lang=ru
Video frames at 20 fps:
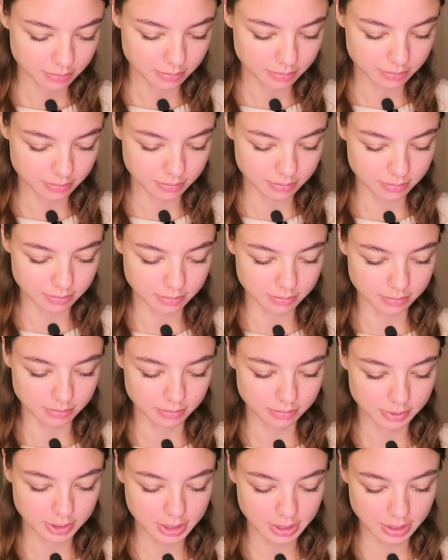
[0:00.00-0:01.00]
Угу,
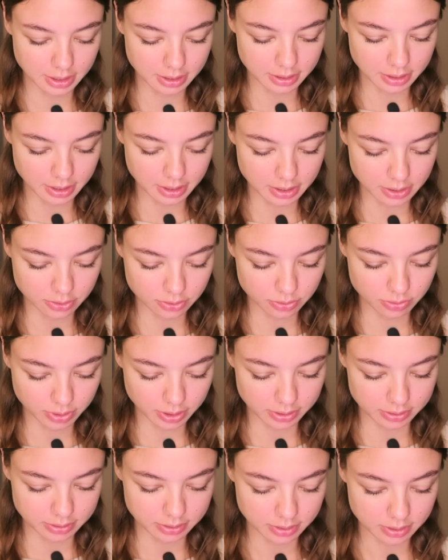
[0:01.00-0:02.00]
деньги-то есть у
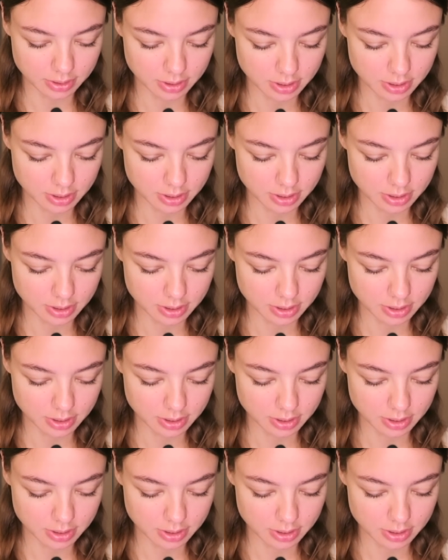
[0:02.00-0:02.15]
нас.